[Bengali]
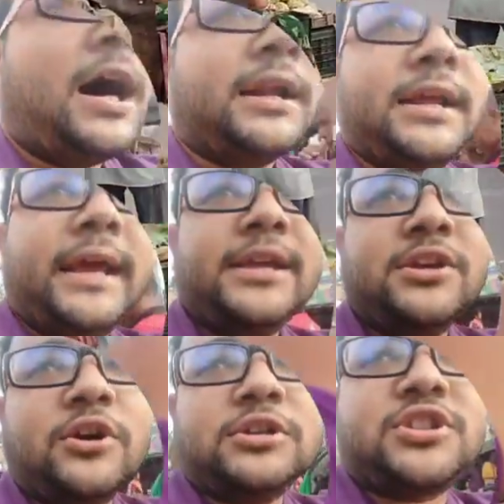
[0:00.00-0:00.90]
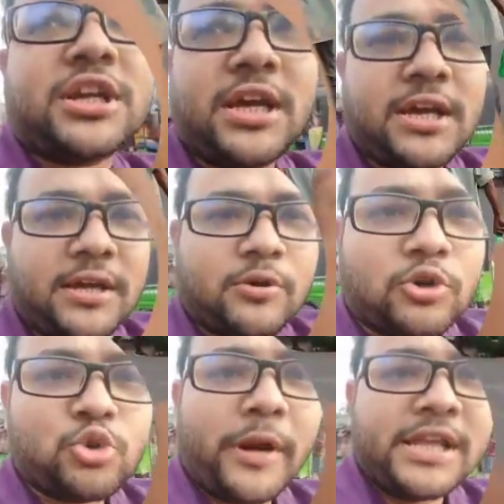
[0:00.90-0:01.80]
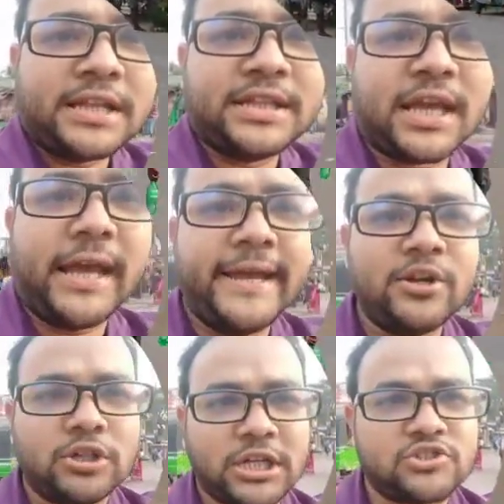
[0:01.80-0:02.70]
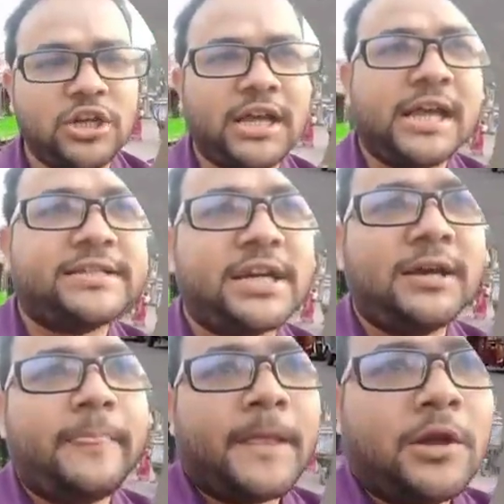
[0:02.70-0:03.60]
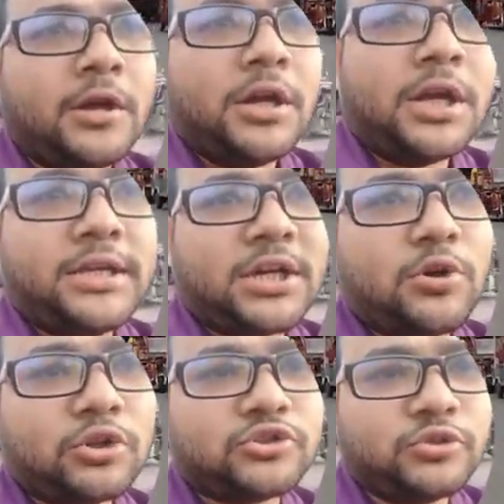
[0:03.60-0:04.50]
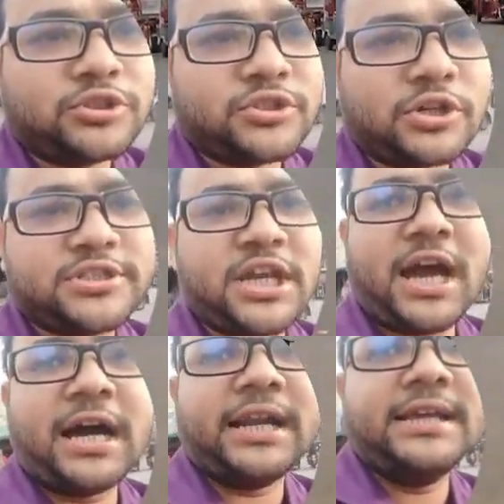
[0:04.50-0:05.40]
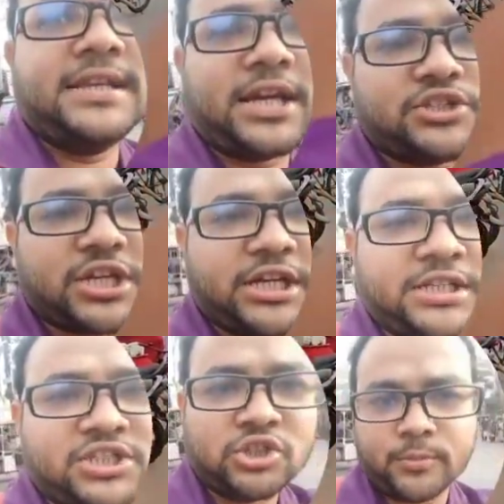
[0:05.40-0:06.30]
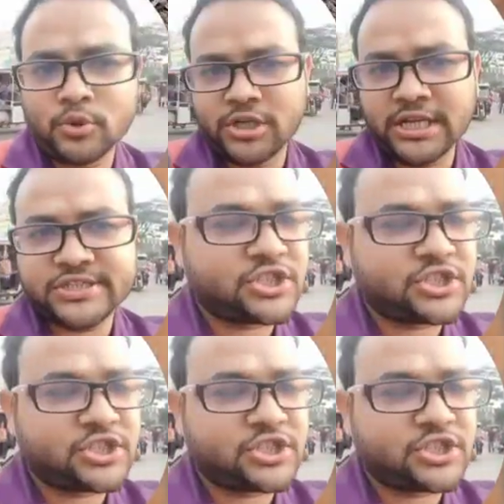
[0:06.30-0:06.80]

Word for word: আর এই হচ্ছে গিয়ে কচুবেড়িয়ার দিকে এই রোডটা চলে গিয়েছে এই যে ঘোষ সুইচ রয়েছে আর এই দিকে হচ্ছে গিয়ে নিশ্চিন্তপুর রেল